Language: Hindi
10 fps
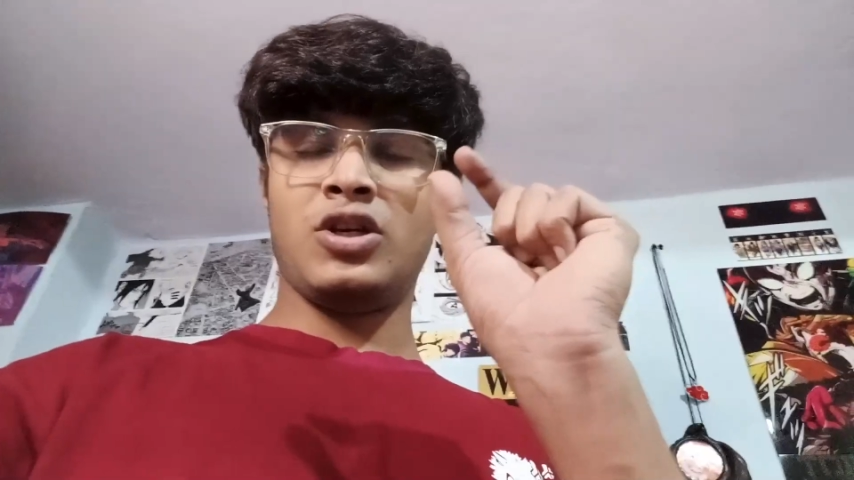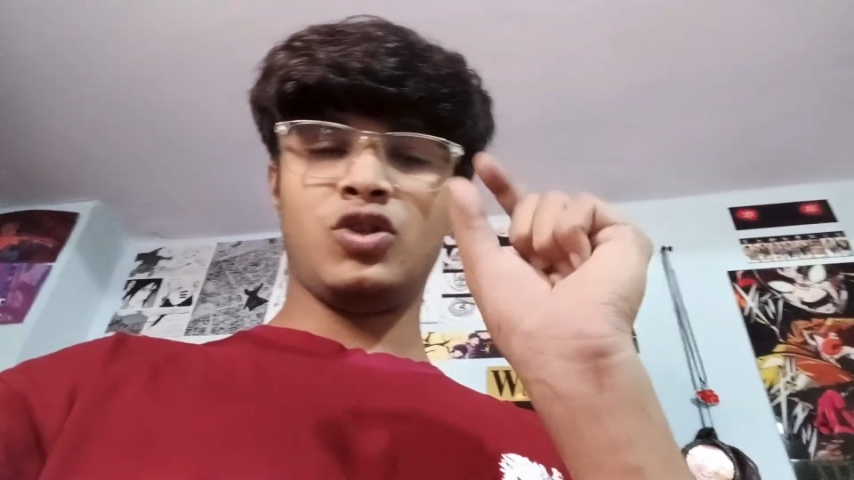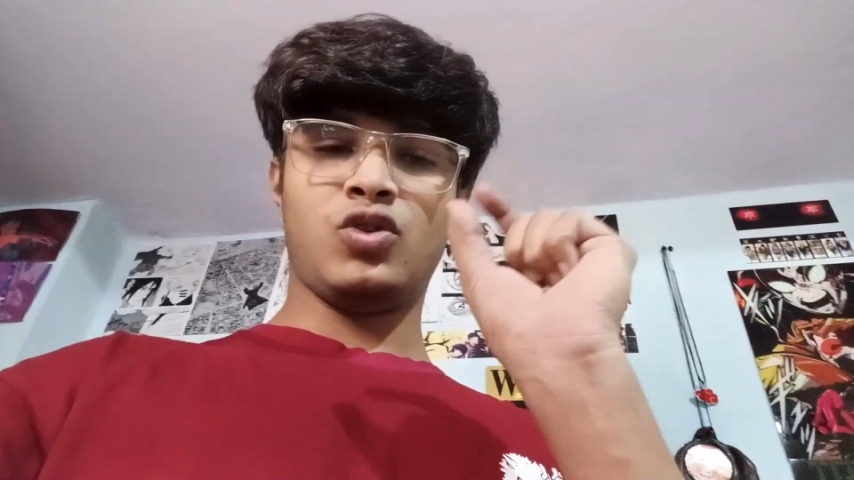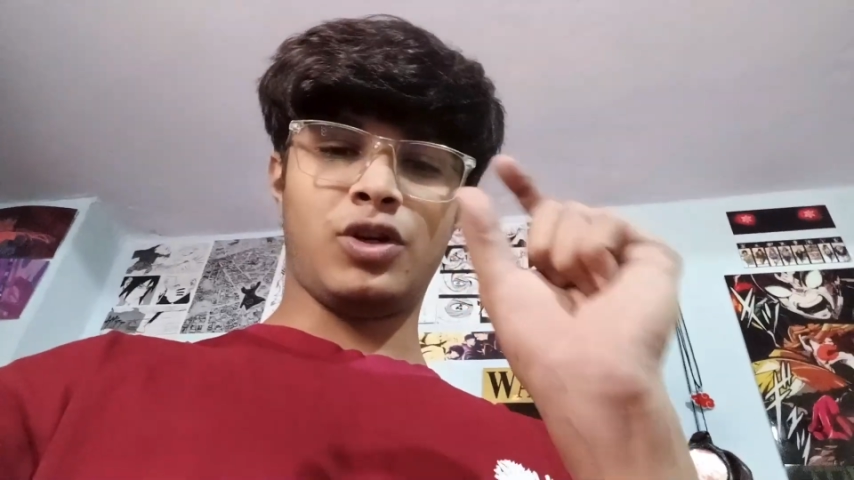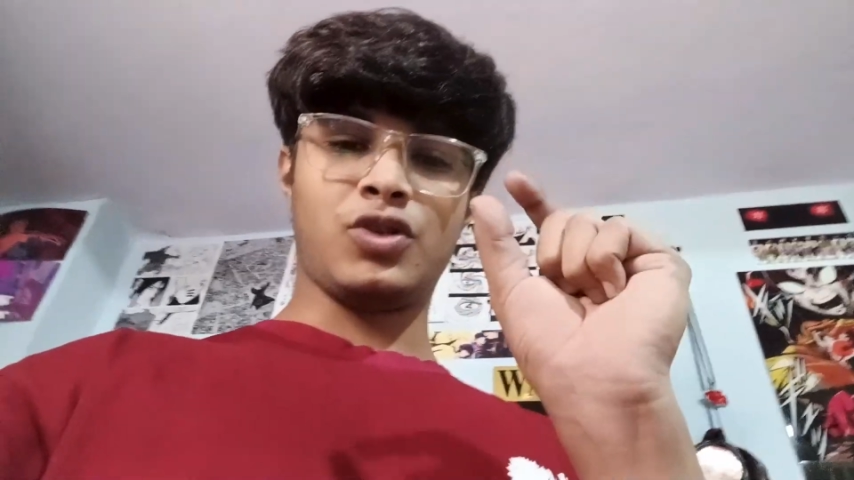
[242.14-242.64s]

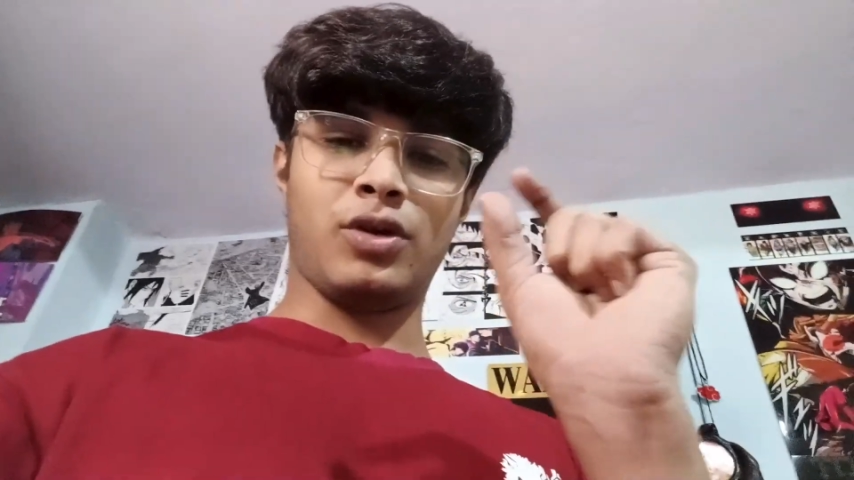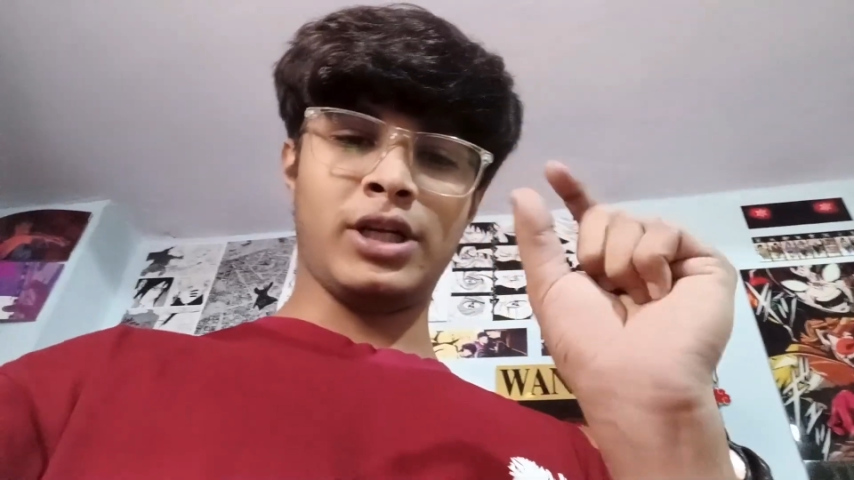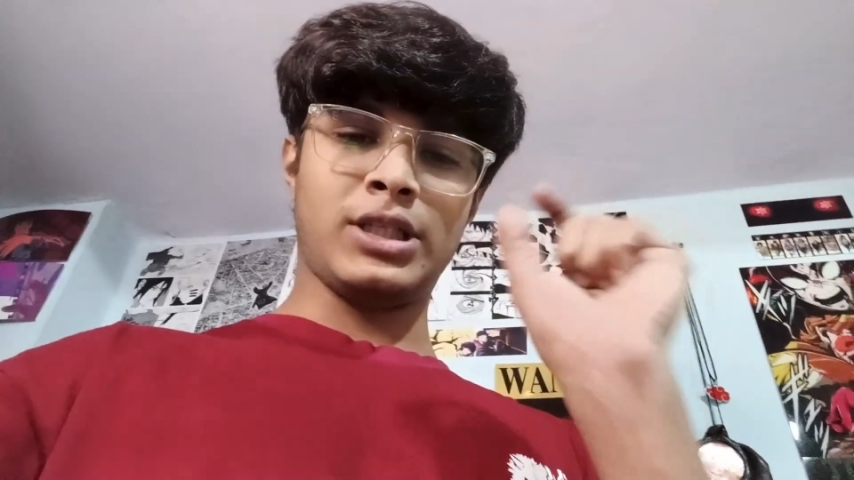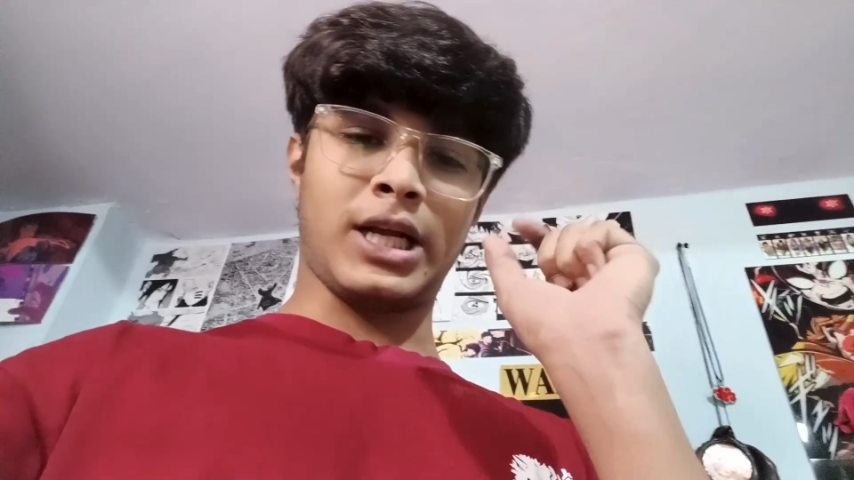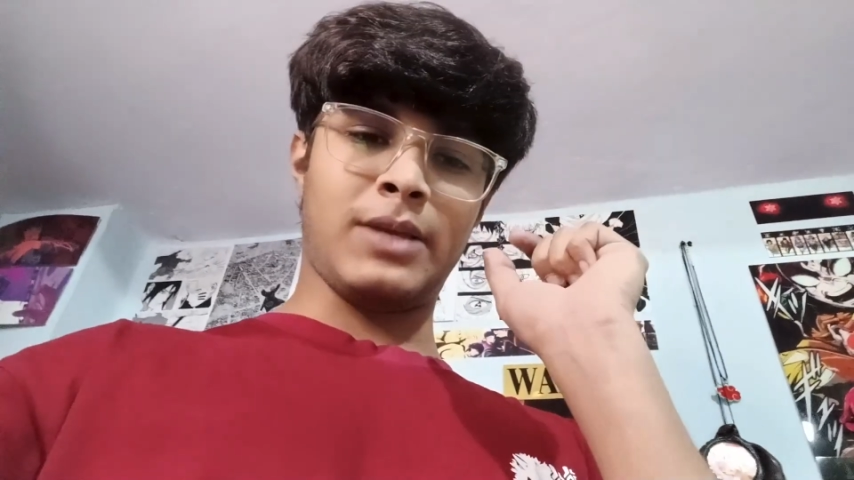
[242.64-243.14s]
छोटी छोटी
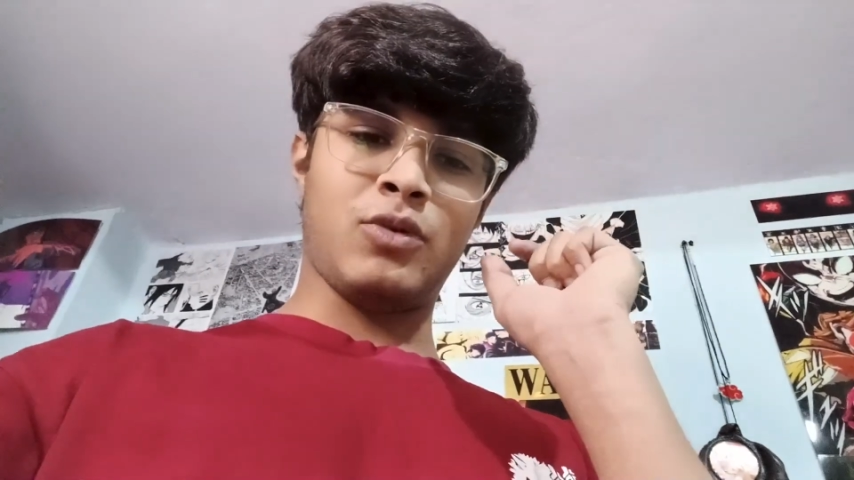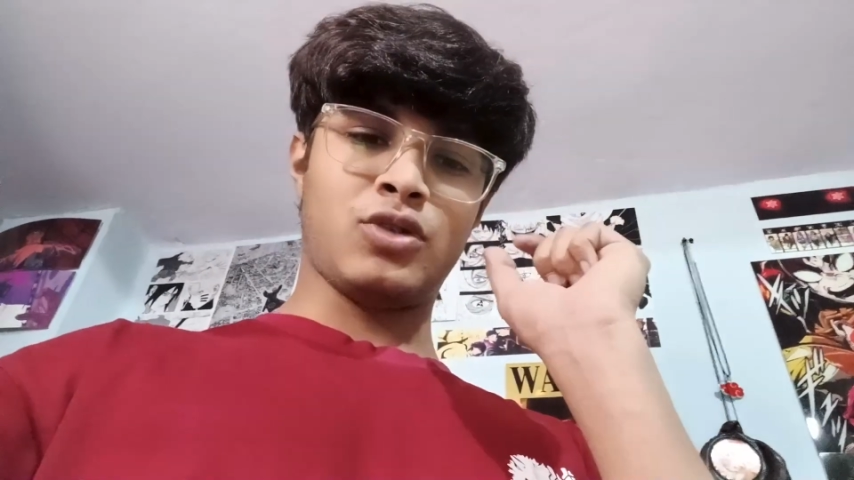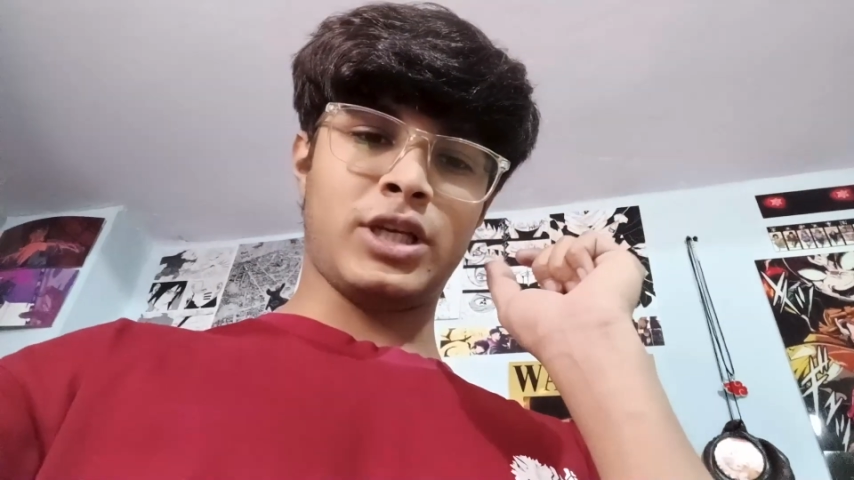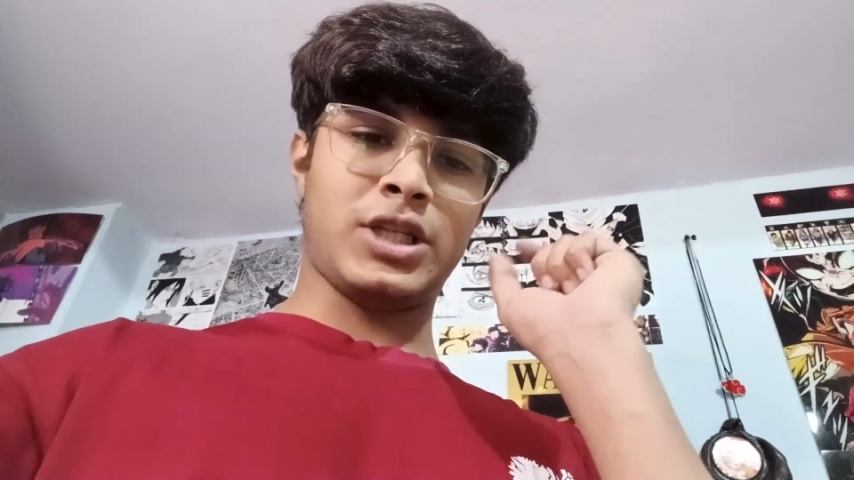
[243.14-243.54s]
ताकि मैं उसे